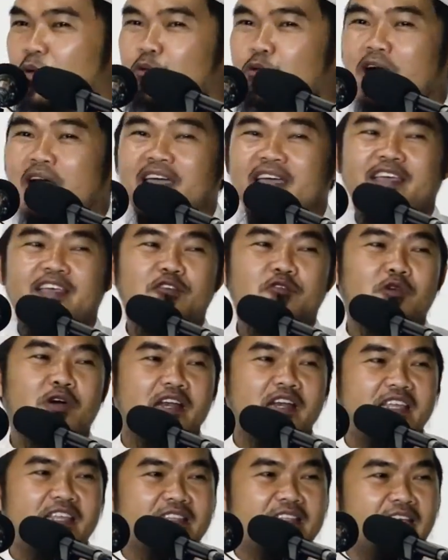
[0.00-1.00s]
Wahai
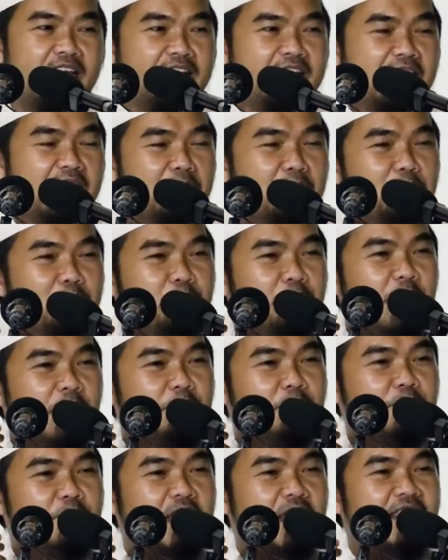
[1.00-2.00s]
wanita yang
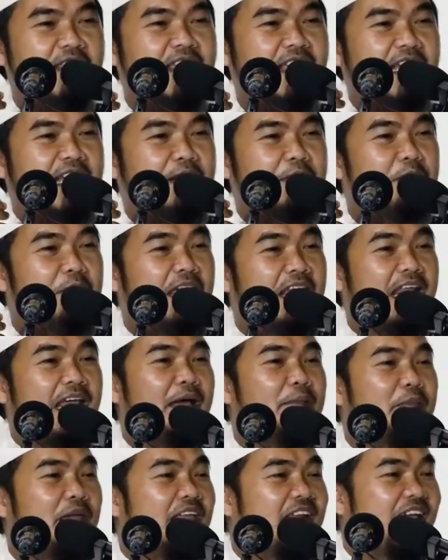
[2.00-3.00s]
pipinya
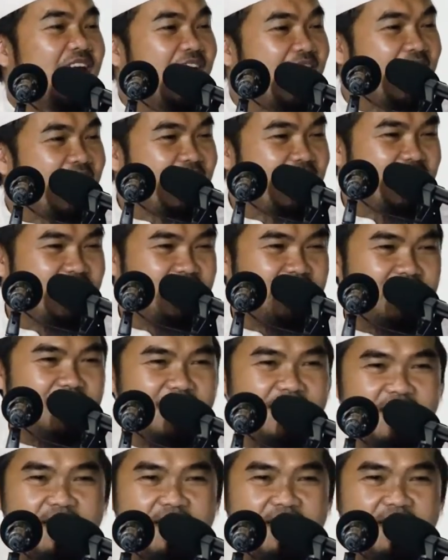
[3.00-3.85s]
kemerah-merahan